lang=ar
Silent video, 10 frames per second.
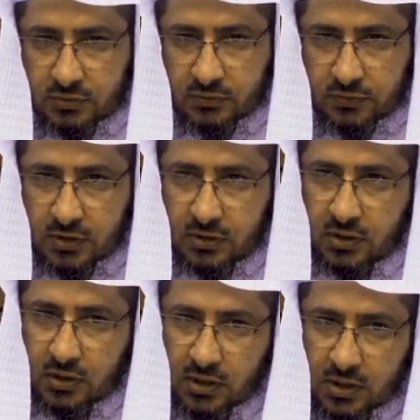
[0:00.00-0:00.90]

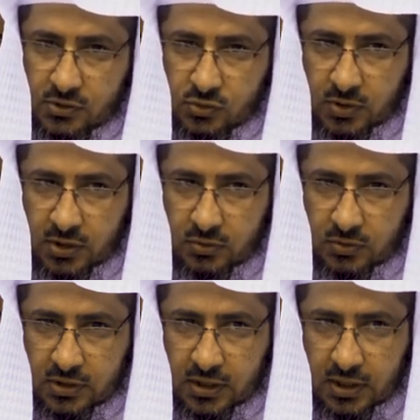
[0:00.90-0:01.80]
فإن الله سبحانه
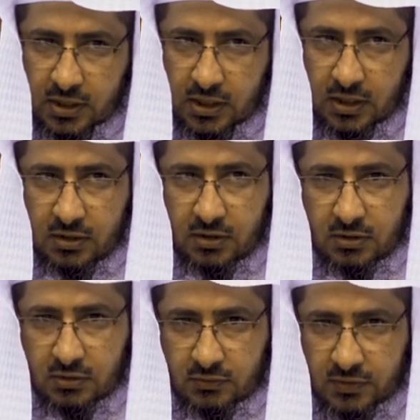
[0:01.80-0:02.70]
وتعالى
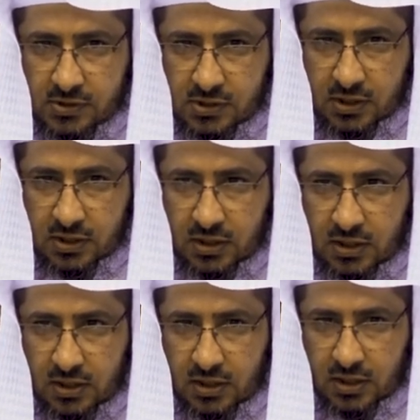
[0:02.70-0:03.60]
فسر
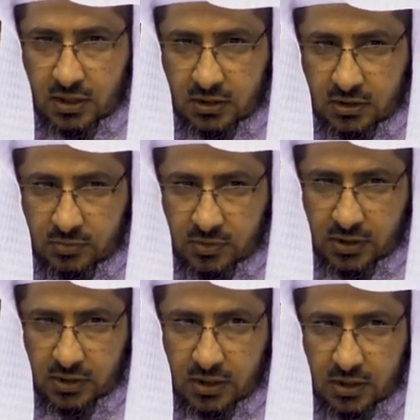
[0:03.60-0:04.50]

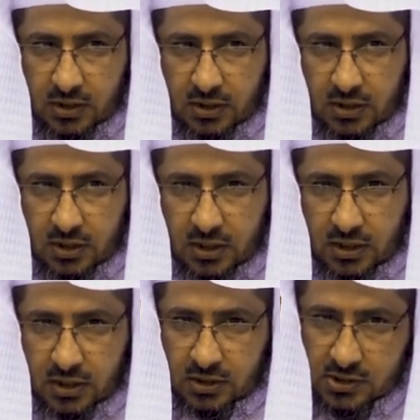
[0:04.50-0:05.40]
الإيمان
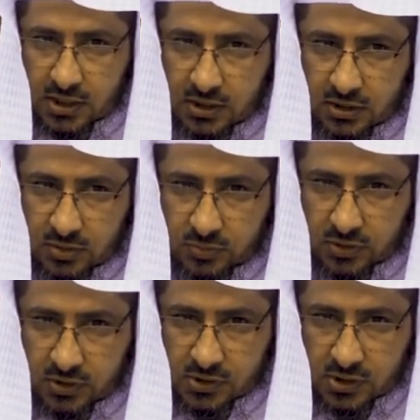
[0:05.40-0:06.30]
على لسان
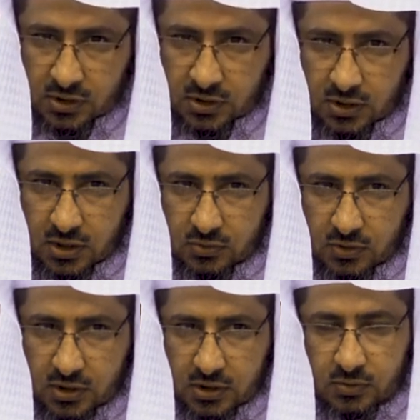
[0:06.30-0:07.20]
نبيه صلى
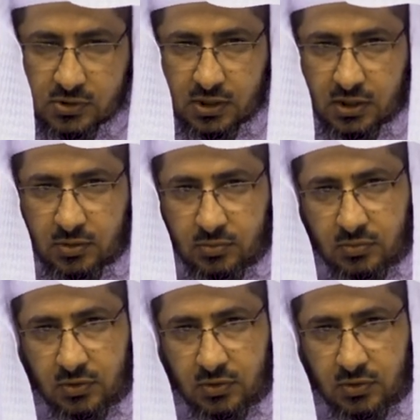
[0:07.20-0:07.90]
الله عليه وسلم